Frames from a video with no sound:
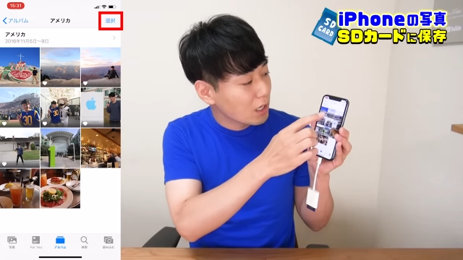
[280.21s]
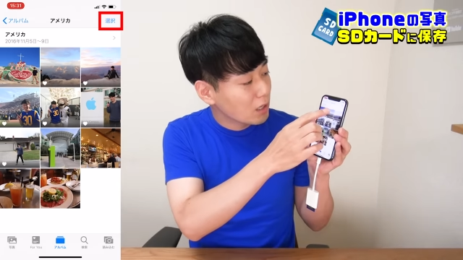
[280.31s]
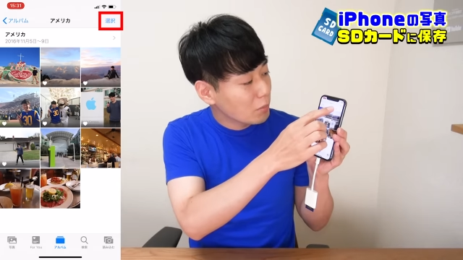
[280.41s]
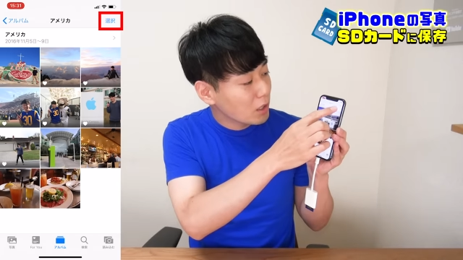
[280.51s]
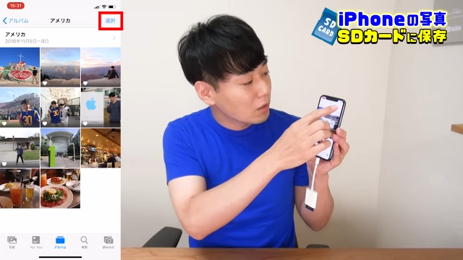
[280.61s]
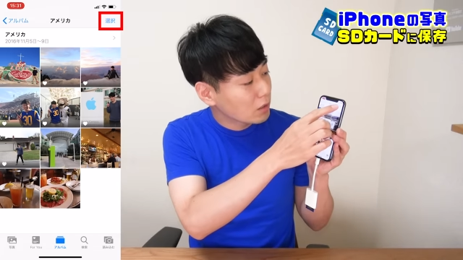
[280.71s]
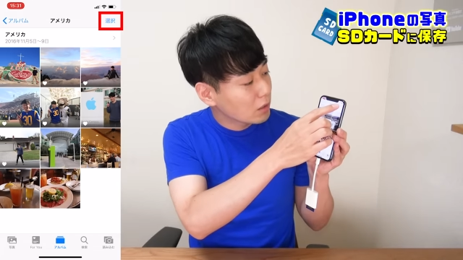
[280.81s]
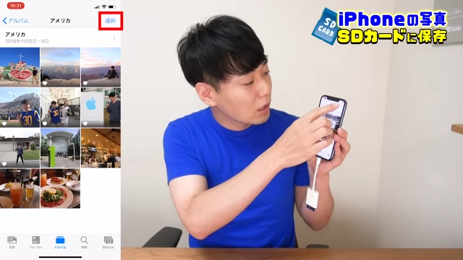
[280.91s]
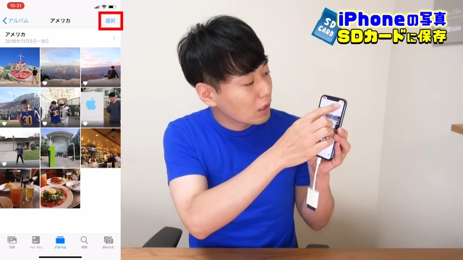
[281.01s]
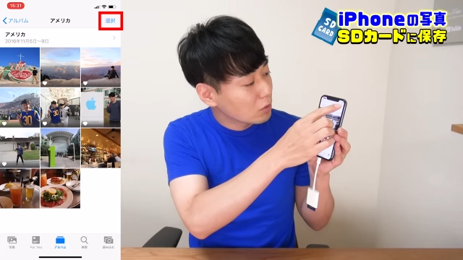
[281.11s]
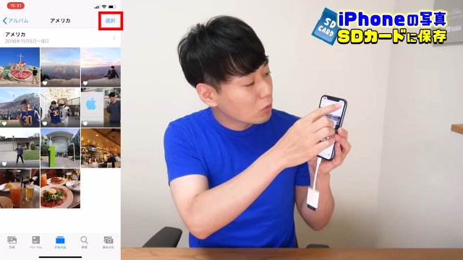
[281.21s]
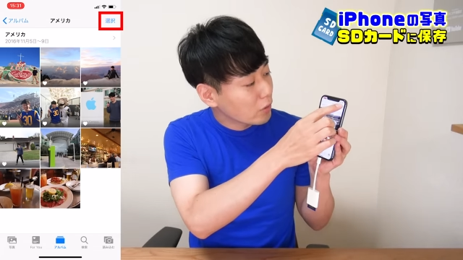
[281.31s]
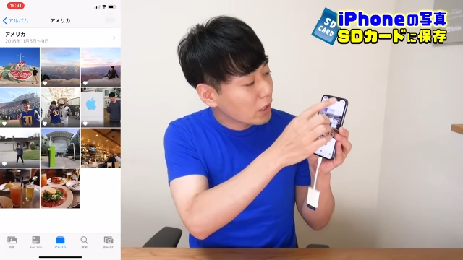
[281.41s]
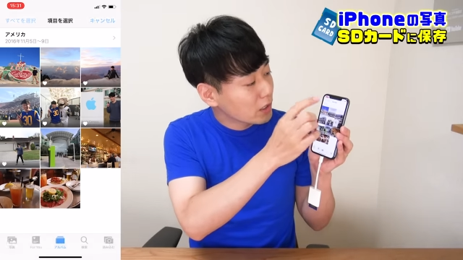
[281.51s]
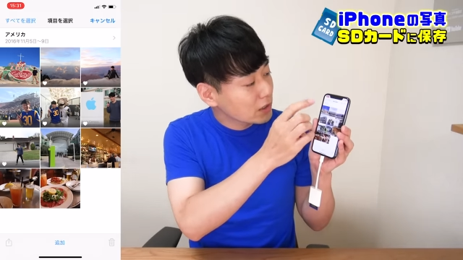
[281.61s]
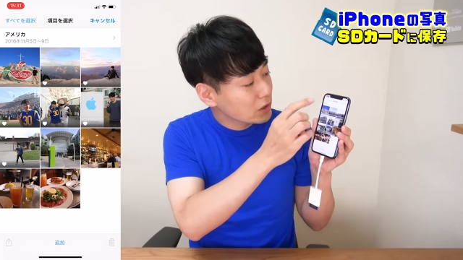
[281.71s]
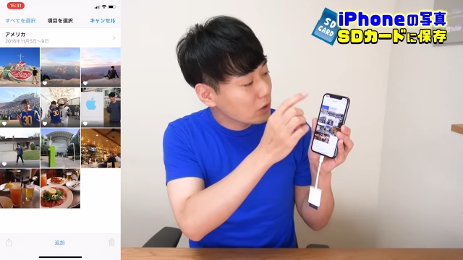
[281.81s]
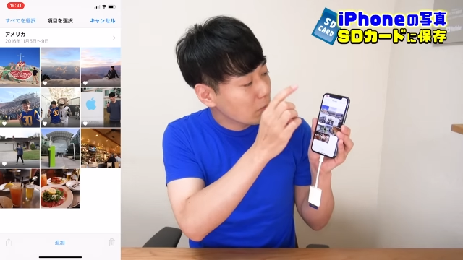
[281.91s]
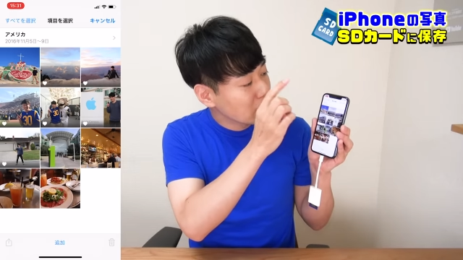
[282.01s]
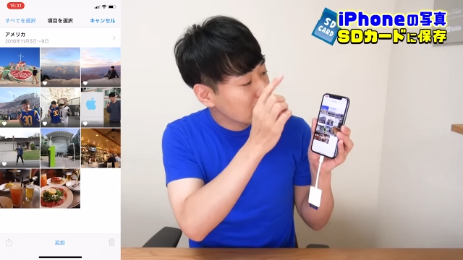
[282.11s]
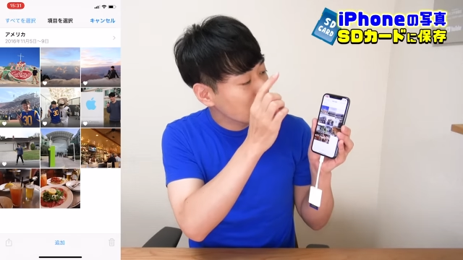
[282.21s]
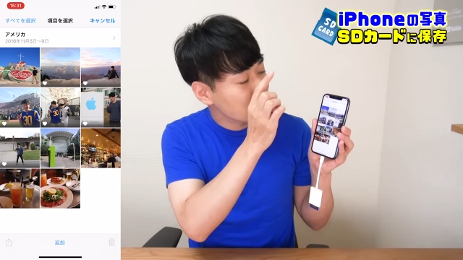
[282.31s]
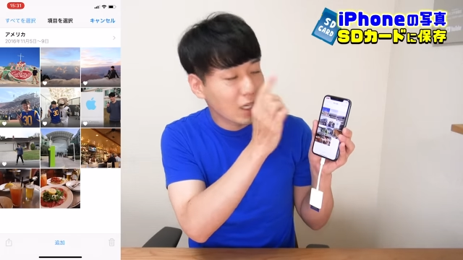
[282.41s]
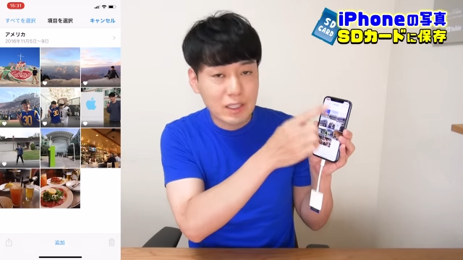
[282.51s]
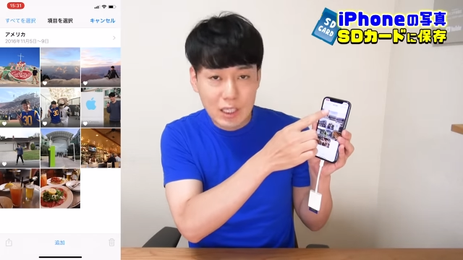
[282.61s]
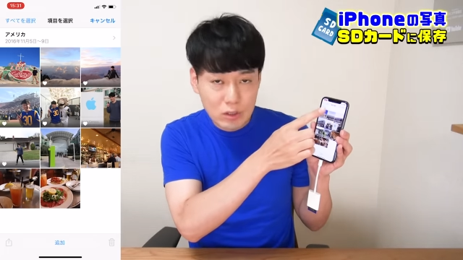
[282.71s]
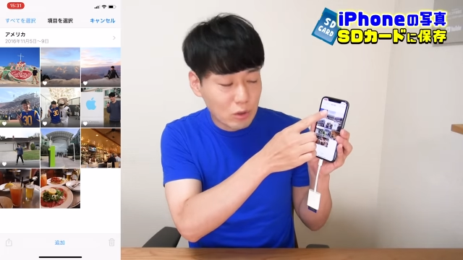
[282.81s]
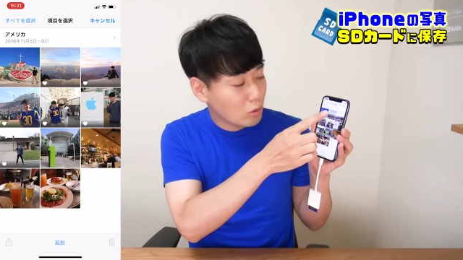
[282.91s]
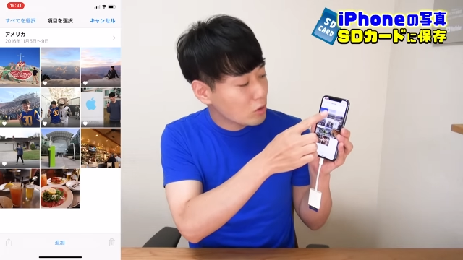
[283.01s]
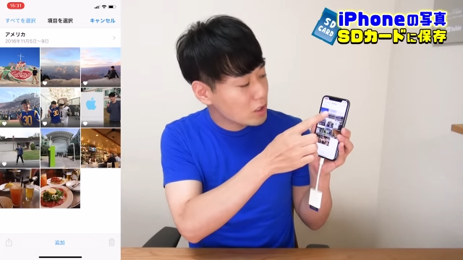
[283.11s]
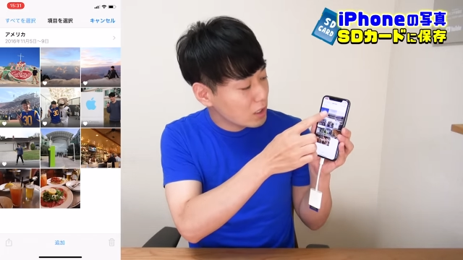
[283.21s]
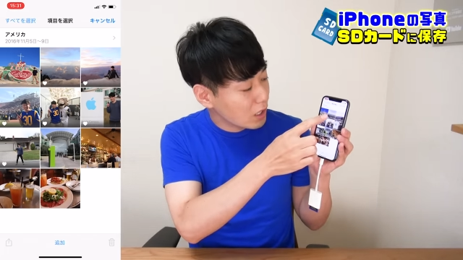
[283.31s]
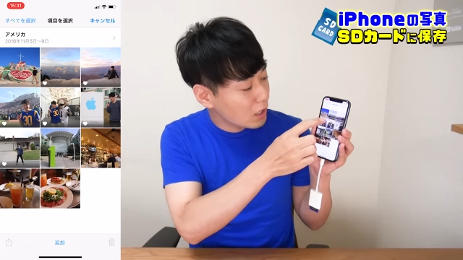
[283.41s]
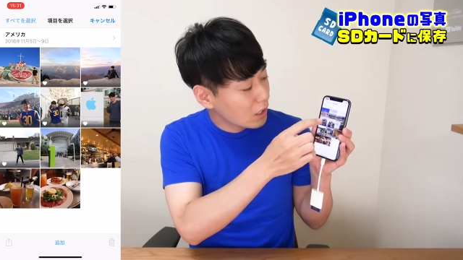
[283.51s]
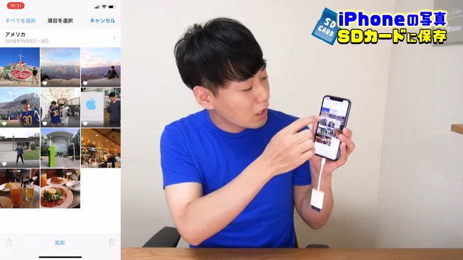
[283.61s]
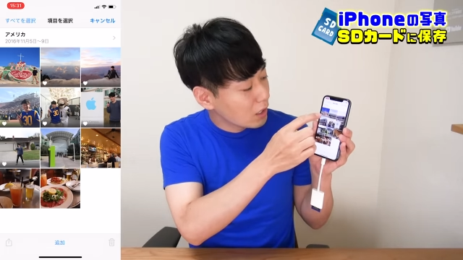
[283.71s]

えー、まああの分かりやすいのは右上の選択を押して、